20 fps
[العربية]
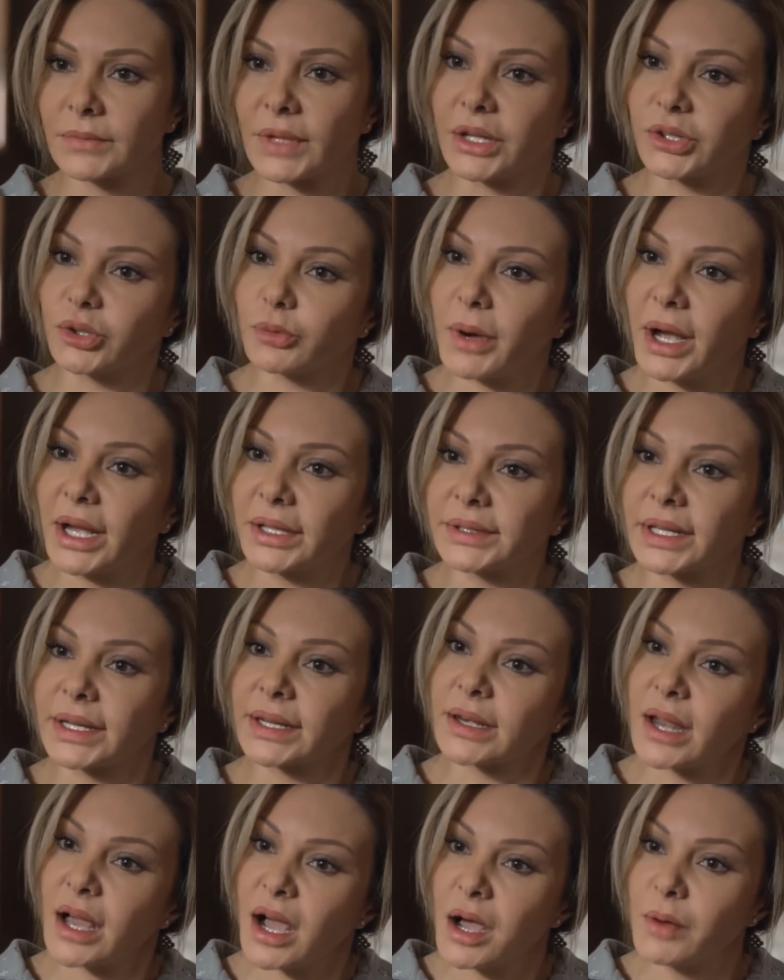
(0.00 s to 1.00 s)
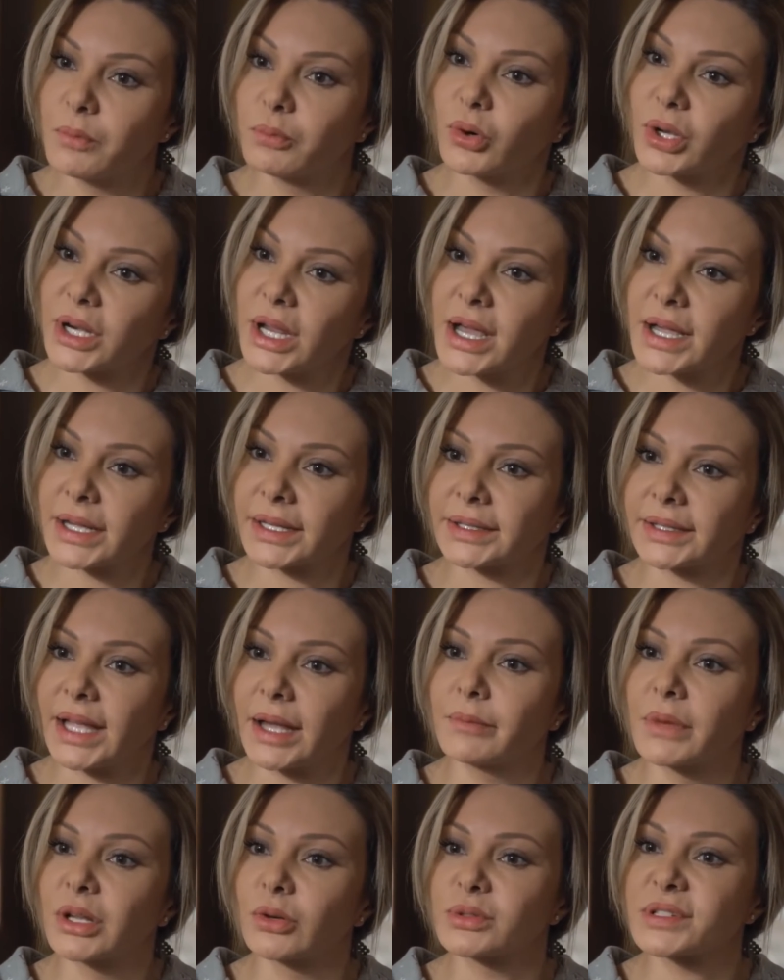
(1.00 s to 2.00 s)
لانه ما عندك لا اب ولا اخ
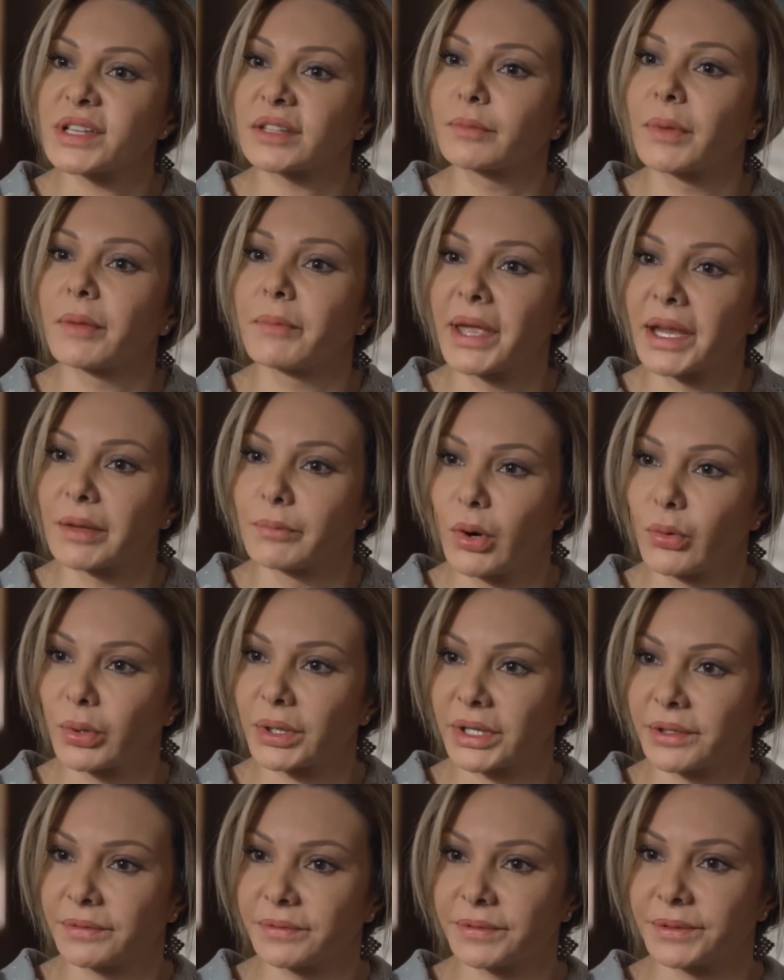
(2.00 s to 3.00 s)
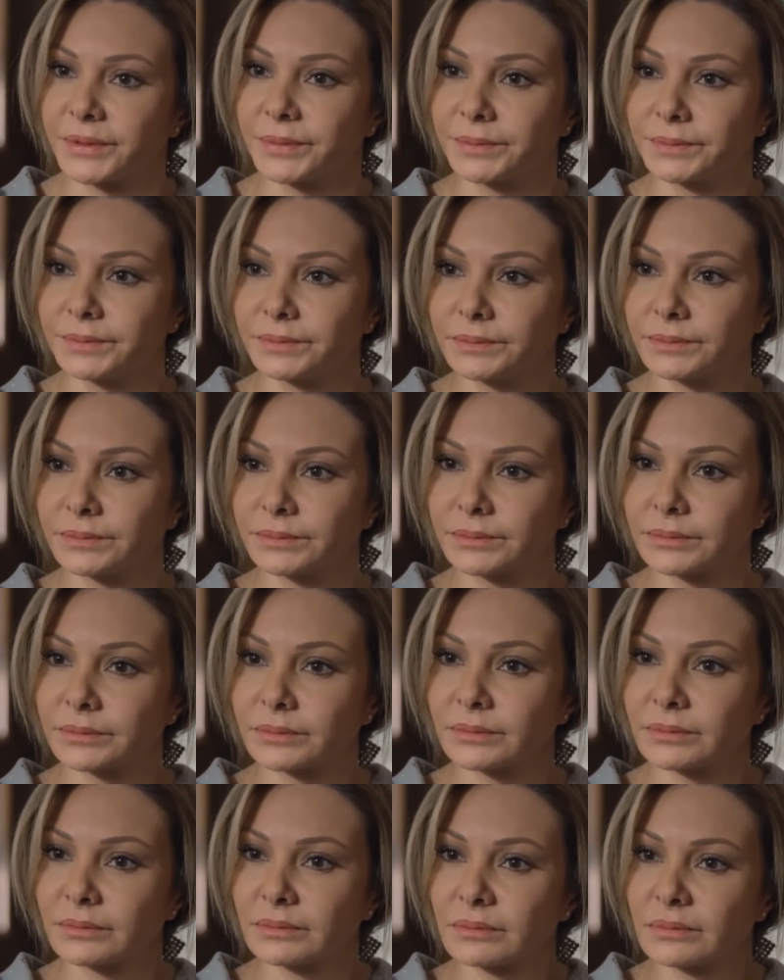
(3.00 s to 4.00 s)
يتحملوا صدمه بهيك موقف
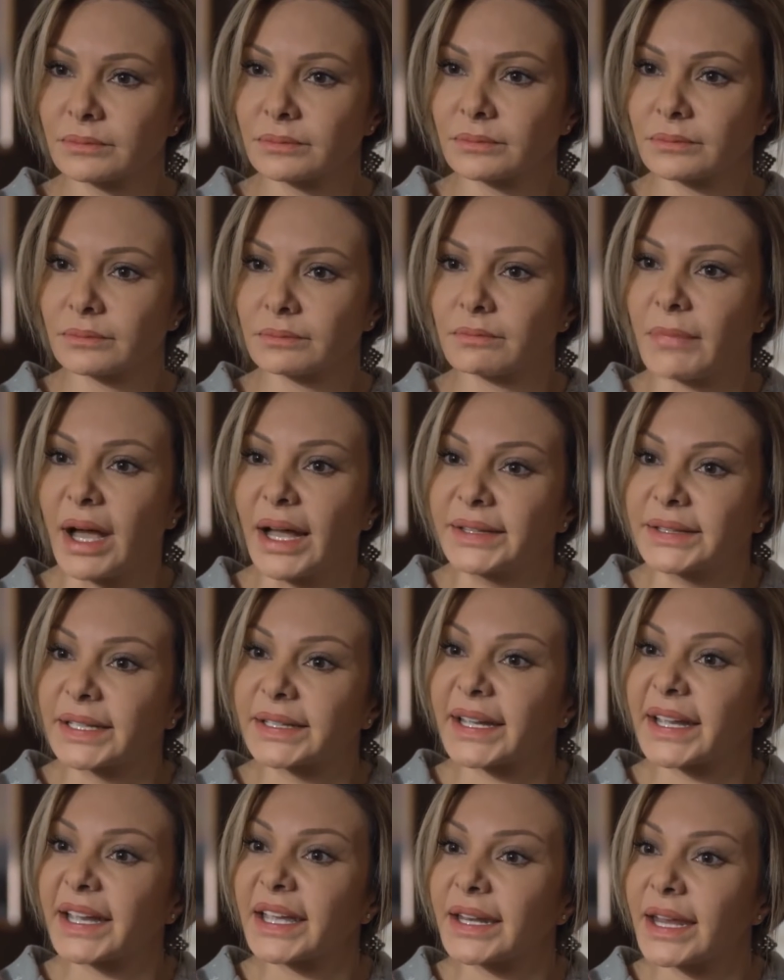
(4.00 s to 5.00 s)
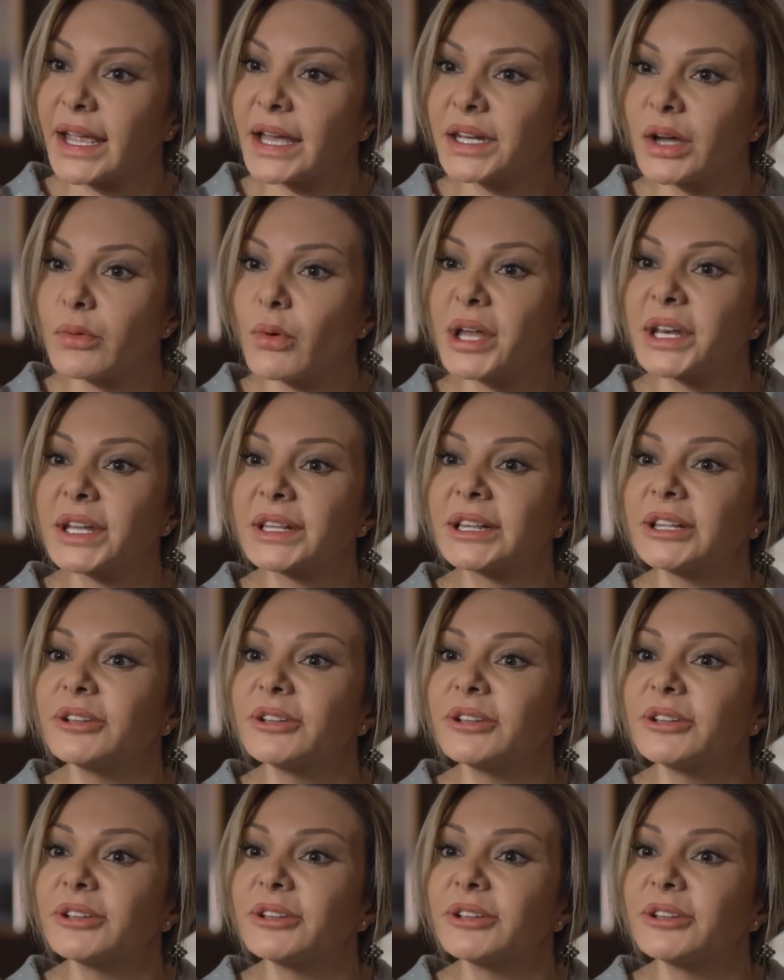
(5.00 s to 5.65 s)
ما عندك غيري انا وانا